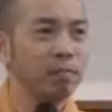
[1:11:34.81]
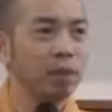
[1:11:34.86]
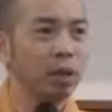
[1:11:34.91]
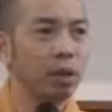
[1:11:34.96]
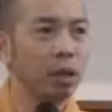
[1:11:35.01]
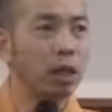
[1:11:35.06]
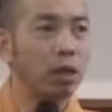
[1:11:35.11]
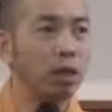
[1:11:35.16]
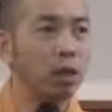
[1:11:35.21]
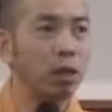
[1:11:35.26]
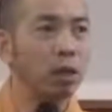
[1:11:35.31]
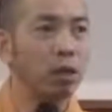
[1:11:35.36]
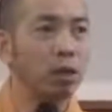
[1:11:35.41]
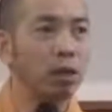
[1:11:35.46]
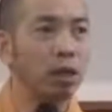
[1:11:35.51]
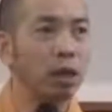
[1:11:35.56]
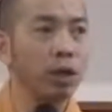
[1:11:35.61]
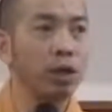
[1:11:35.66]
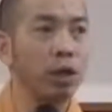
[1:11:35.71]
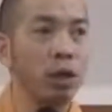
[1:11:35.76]
Nó thế thôi,
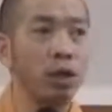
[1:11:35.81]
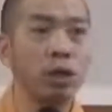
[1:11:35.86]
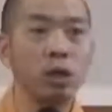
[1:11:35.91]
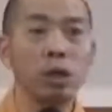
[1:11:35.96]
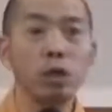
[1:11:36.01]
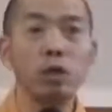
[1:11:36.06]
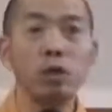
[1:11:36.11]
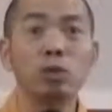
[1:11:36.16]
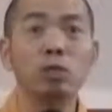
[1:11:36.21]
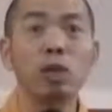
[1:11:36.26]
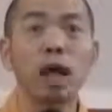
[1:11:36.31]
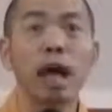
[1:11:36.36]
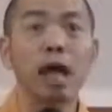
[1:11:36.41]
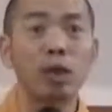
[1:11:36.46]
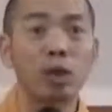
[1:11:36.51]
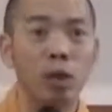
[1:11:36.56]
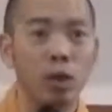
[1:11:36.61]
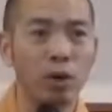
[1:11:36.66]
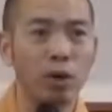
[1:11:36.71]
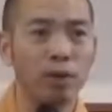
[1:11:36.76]
đó là do chính chúng
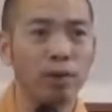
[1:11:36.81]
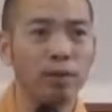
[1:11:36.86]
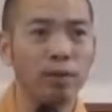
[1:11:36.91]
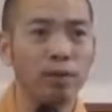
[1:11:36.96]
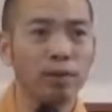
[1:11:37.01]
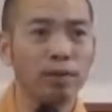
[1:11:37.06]
ta thôi.